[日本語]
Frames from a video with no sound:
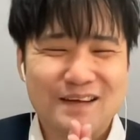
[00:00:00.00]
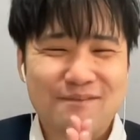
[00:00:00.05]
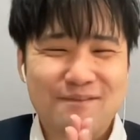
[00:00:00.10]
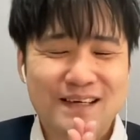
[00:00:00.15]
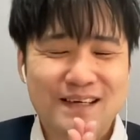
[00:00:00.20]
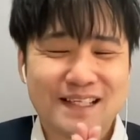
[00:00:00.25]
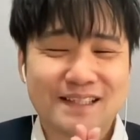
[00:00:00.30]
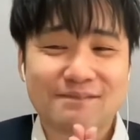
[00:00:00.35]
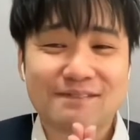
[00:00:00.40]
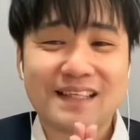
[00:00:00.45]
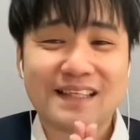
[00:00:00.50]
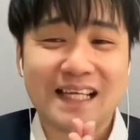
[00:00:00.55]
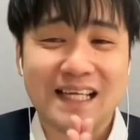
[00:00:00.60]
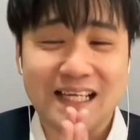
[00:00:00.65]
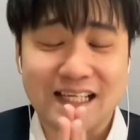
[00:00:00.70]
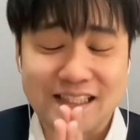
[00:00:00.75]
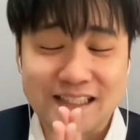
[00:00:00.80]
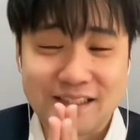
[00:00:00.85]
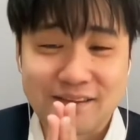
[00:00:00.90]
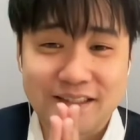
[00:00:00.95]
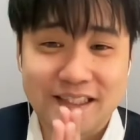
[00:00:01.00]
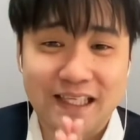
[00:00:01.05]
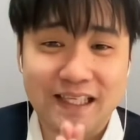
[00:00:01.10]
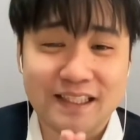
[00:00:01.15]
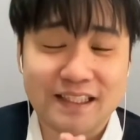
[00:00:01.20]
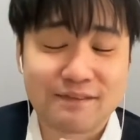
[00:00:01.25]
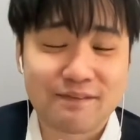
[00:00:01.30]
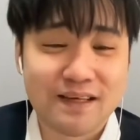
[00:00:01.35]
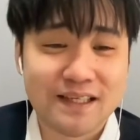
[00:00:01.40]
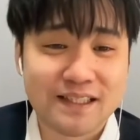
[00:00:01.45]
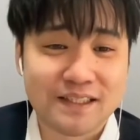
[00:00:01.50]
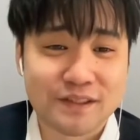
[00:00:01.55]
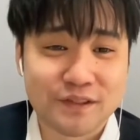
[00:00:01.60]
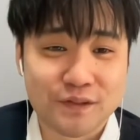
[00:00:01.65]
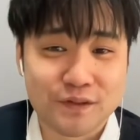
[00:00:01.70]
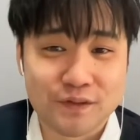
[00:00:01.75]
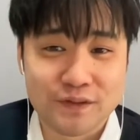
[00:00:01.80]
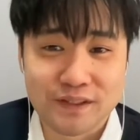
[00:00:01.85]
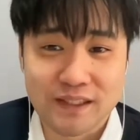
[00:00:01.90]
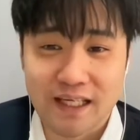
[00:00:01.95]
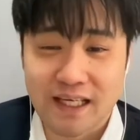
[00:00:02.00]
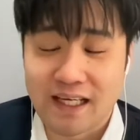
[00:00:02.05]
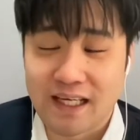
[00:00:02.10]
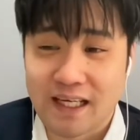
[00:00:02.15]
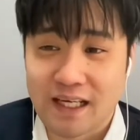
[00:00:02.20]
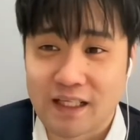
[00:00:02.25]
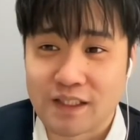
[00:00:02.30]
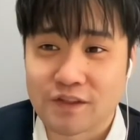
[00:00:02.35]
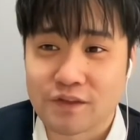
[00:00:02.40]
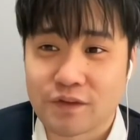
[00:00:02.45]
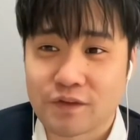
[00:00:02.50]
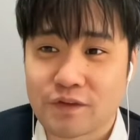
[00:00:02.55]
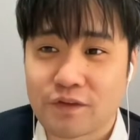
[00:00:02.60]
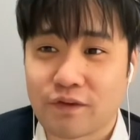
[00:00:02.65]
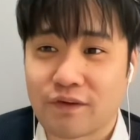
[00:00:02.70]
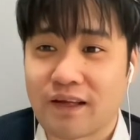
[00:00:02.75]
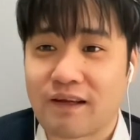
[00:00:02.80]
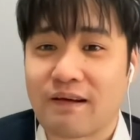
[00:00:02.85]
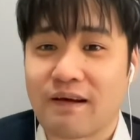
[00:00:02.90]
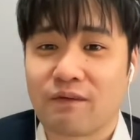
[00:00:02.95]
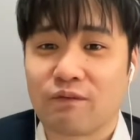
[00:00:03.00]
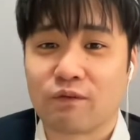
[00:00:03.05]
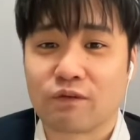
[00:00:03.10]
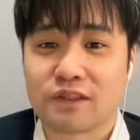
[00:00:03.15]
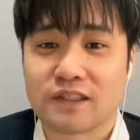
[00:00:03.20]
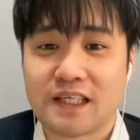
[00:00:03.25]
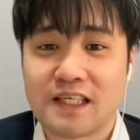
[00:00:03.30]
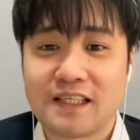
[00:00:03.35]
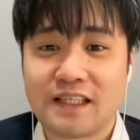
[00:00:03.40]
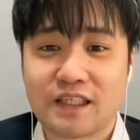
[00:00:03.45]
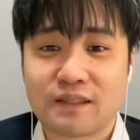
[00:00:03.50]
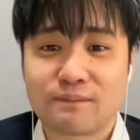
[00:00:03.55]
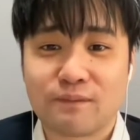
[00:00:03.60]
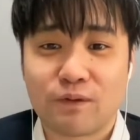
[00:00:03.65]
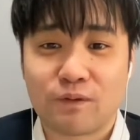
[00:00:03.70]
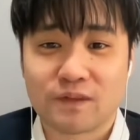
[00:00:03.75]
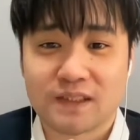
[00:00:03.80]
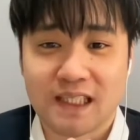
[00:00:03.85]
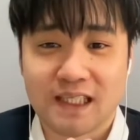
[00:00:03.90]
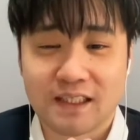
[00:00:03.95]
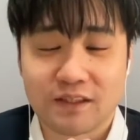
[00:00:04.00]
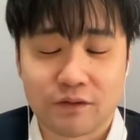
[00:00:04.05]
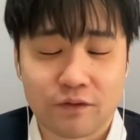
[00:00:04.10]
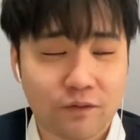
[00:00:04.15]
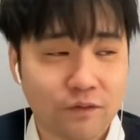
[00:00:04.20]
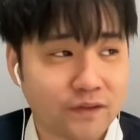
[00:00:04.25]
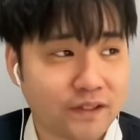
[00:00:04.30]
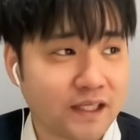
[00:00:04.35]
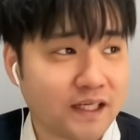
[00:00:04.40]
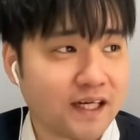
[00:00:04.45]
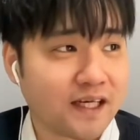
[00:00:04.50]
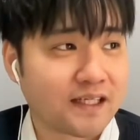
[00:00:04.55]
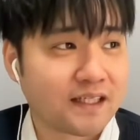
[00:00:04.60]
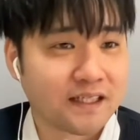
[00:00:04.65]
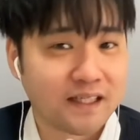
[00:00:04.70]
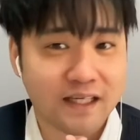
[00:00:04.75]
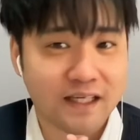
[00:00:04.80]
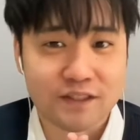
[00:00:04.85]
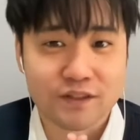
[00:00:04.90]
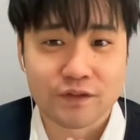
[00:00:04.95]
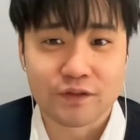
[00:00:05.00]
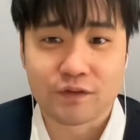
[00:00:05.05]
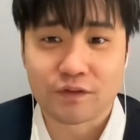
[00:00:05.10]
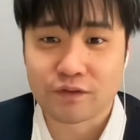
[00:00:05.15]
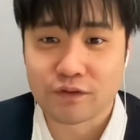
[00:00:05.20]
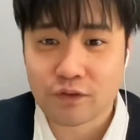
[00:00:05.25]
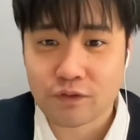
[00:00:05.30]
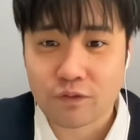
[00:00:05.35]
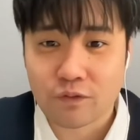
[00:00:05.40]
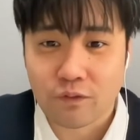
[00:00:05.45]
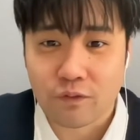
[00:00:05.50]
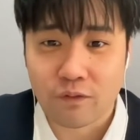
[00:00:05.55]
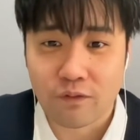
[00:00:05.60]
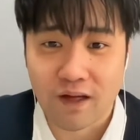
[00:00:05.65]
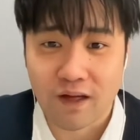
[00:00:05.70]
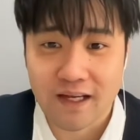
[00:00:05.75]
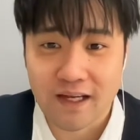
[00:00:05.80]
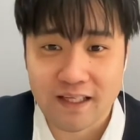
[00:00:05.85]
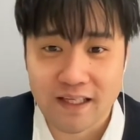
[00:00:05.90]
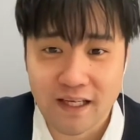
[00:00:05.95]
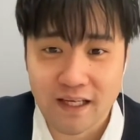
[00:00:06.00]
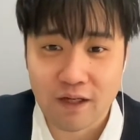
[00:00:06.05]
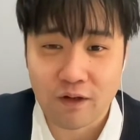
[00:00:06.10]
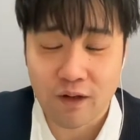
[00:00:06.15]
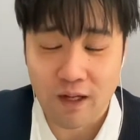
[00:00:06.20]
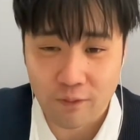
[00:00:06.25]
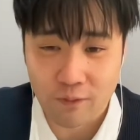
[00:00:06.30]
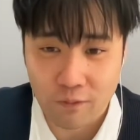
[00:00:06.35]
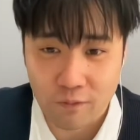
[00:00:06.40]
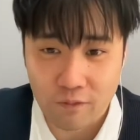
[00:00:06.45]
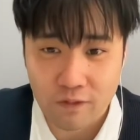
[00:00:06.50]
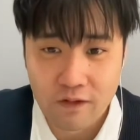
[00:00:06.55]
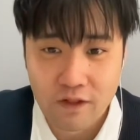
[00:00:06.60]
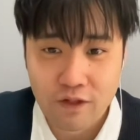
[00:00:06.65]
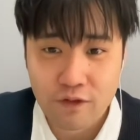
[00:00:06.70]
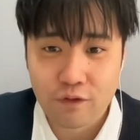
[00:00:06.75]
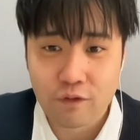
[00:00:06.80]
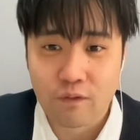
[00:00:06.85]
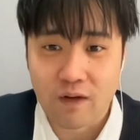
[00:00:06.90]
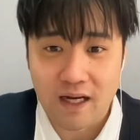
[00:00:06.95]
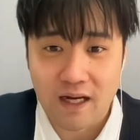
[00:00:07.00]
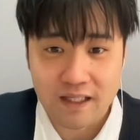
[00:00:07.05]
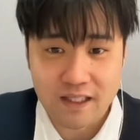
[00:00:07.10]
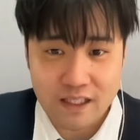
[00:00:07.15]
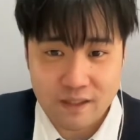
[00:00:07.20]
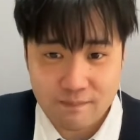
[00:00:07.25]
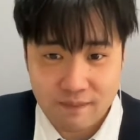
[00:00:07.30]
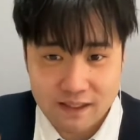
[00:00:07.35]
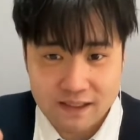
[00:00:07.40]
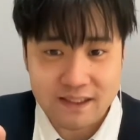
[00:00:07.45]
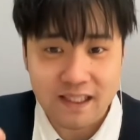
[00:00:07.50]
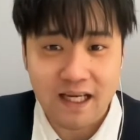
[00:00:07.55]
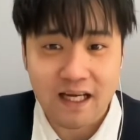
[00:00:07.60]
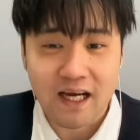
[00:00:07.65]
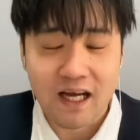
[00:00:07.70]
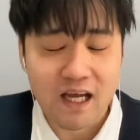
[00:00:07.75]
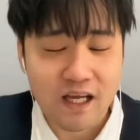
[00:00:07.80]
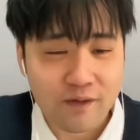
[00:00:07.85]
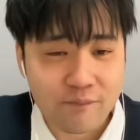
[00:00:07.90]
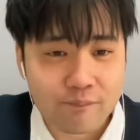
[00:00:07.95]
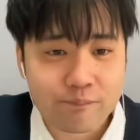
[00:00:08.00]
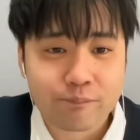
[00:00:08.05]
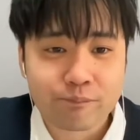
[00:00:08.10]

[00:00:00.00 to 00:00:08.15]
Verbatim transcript: まずまたね、絶対リベンジするんで、はい、ちょっとね、あの、洗濯魔法さんといけないんで、ちょっと、ちょっとこの辺で、あの、今日は切りますね。はい。